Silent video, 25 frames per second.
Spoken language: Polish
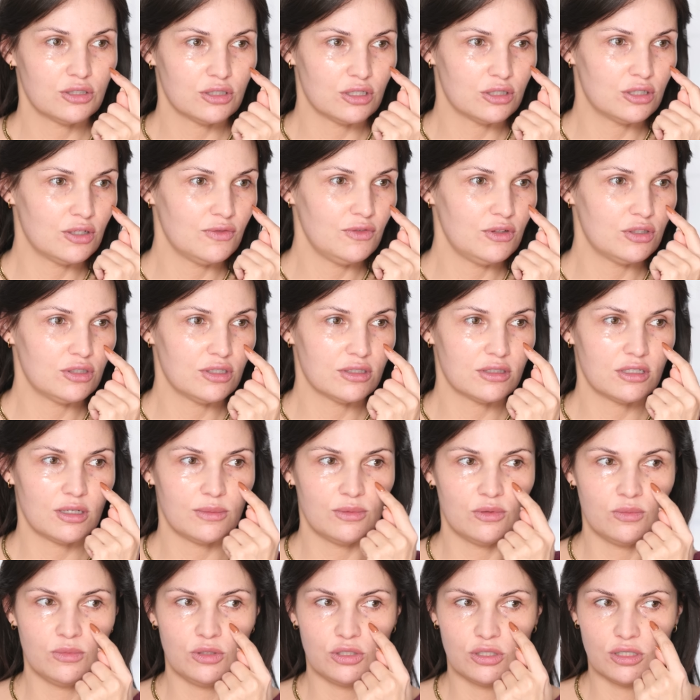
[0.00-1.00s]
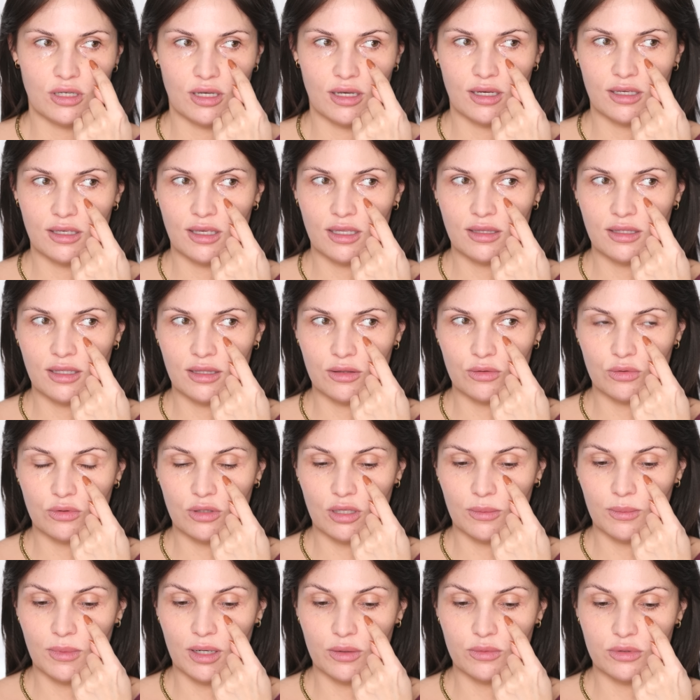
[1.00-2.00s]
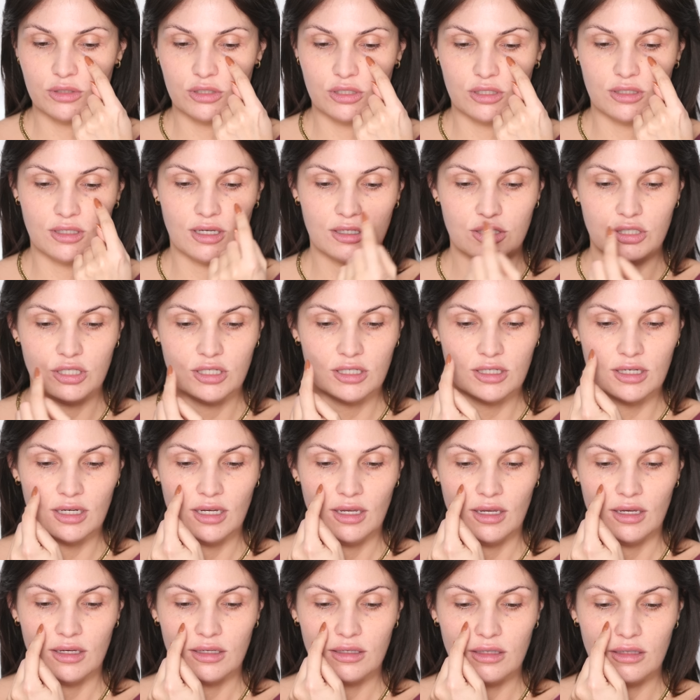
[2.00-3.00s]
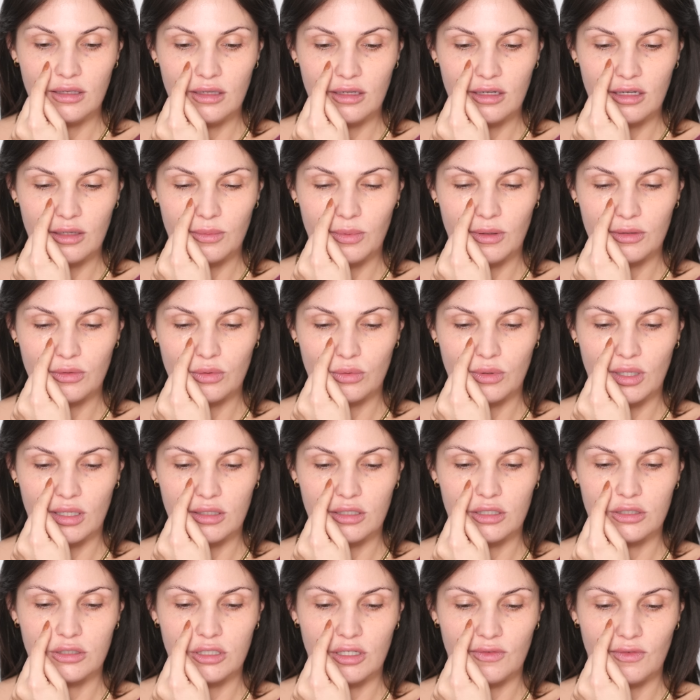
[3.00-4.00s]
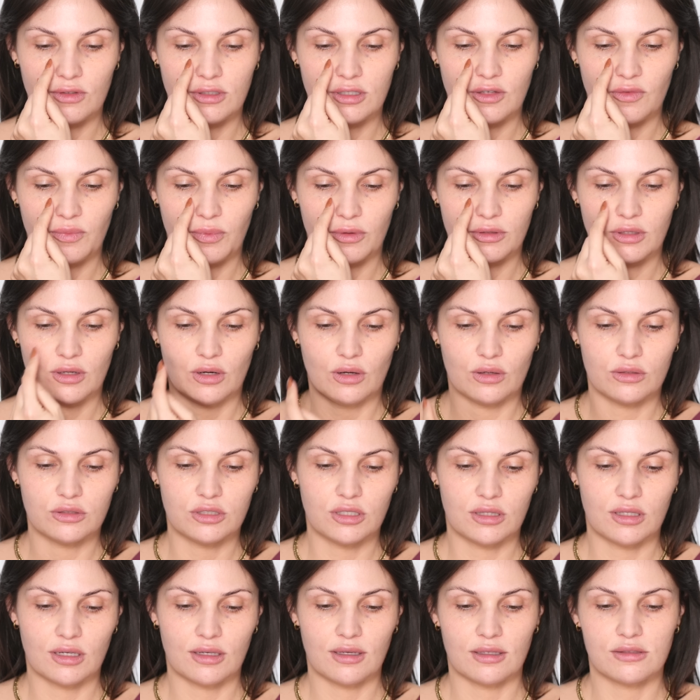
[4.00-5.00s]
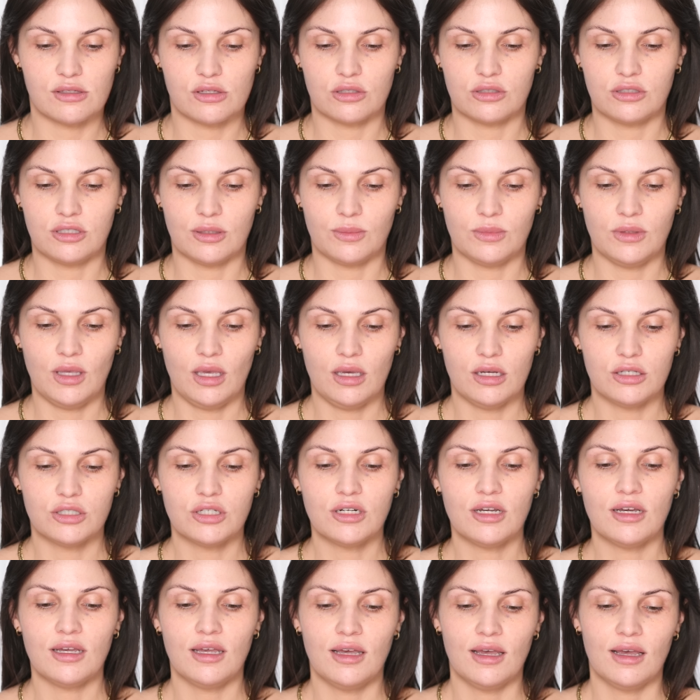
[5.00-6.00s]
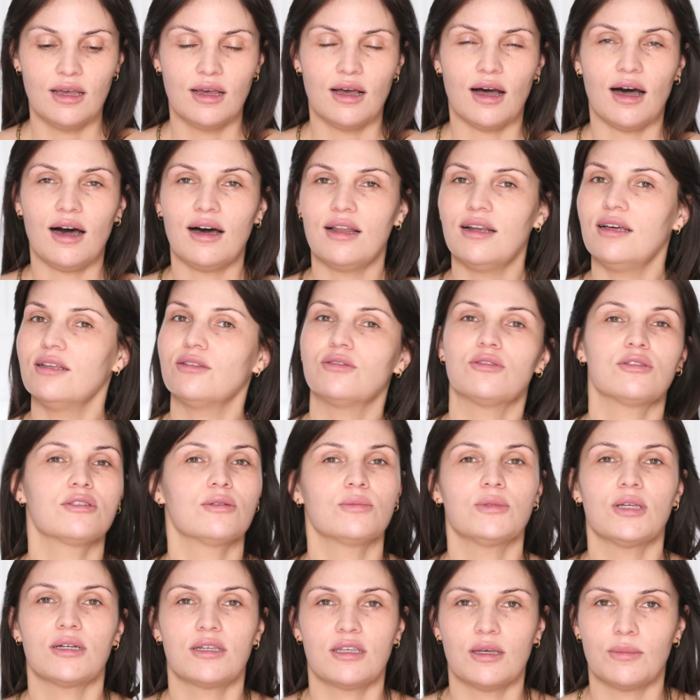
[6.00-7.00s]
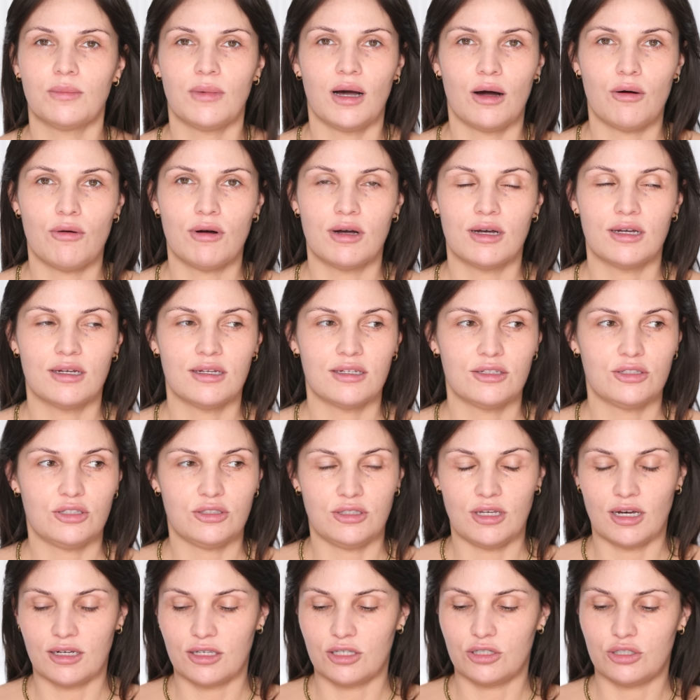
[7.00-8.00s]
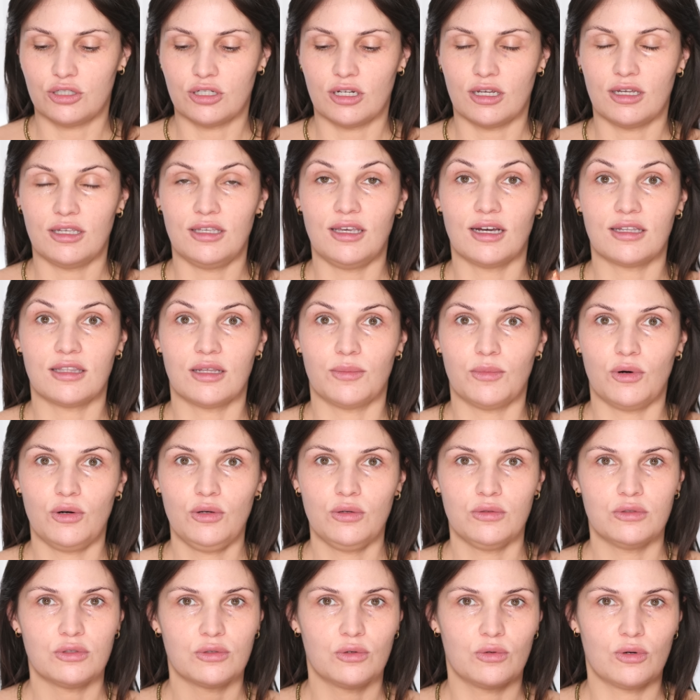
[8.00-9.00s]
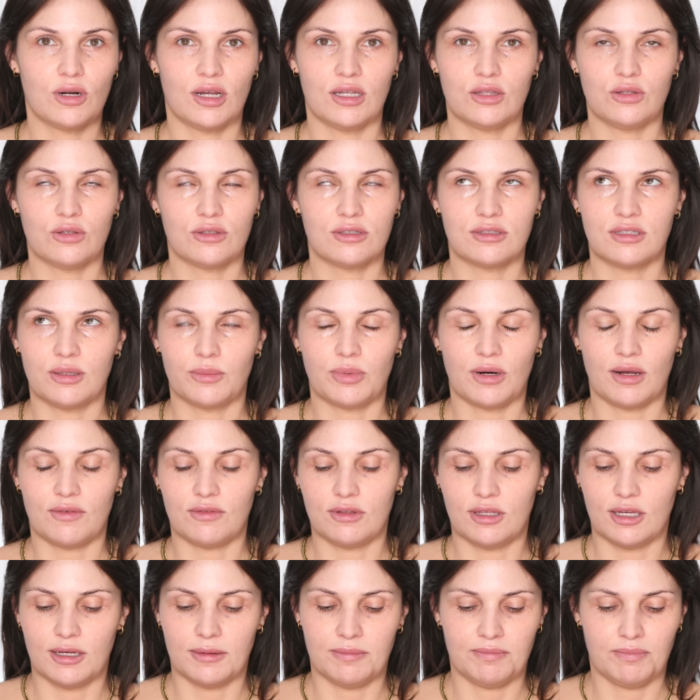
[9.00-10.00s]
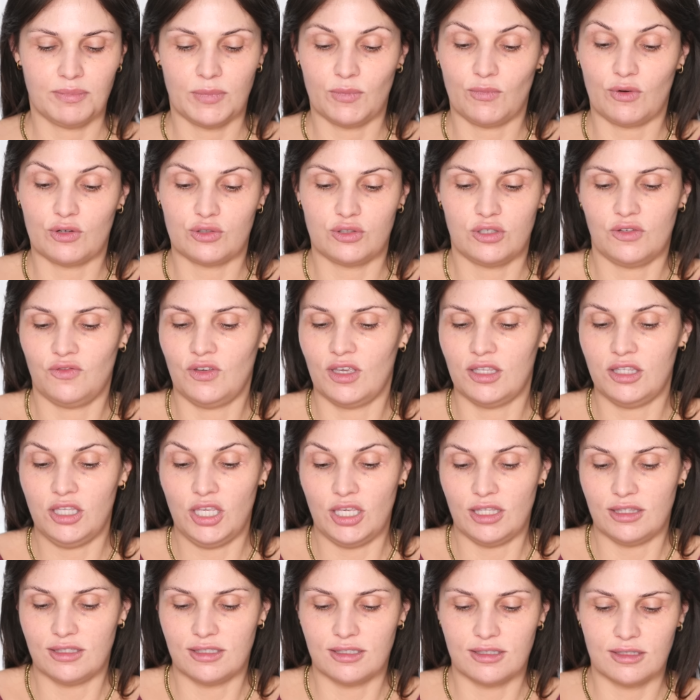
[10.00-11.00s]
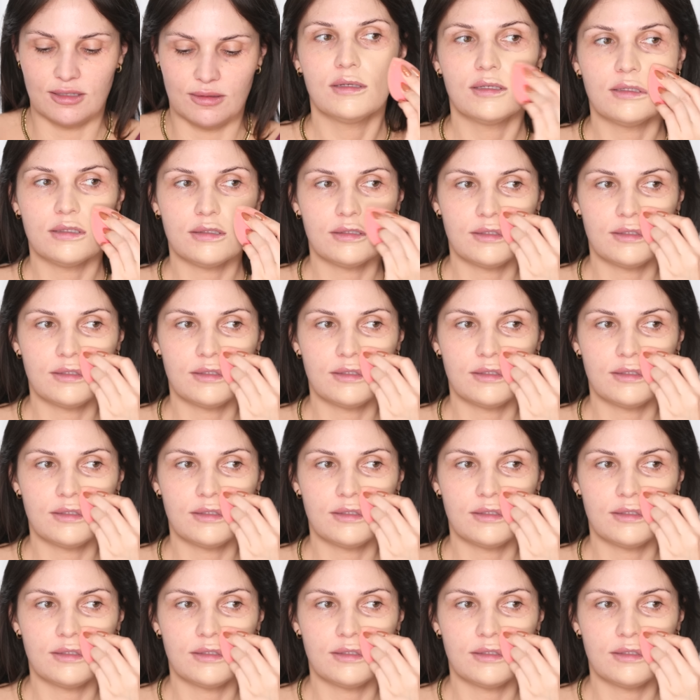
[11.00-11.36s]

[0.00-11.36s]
Rzeczywiście zrobił mi się jeden tutaj mały siniaczek i chyba tutaj jeszcze widzę w podglądzie takie coś ciemniejsze, ale to są takie małe siniaki, że jak na moją skórę to jest naprawdę właściwie nic.